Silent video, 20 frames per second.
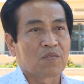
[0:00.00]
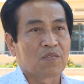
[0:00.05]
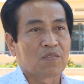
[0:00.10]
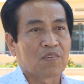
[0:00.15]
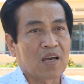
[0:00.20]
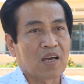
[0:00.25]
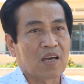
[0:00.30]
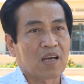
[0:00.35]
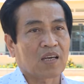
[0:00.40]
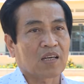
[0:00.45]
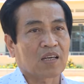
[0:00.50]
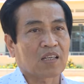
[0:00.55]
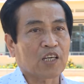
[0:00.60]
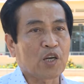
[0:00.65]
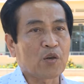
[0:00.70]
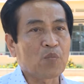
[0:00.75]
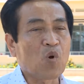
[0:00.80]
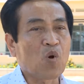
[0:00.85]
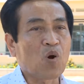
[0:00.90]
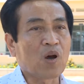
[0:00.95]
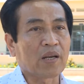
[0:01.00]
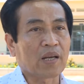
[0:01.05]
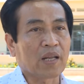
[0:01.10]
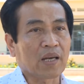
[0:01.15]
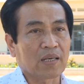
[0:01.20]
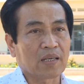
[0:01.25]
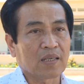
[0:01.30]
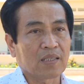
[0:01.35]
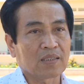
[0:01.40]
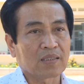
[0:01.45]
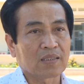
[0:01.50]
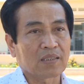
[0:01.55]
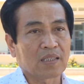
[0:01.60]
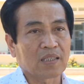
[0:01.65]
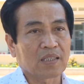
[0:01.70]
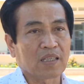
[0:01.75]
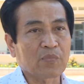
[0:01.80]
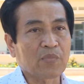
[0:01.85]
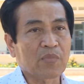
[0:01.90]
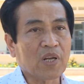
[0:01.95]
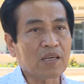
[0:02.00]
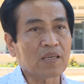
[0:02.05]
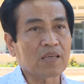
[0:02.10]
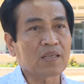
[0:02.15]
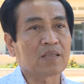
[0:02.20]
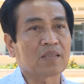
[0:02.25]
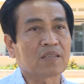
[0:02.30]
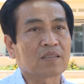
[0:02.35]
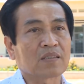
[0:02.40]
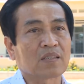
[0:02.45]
và cái mô hình này á, thì năm nay á,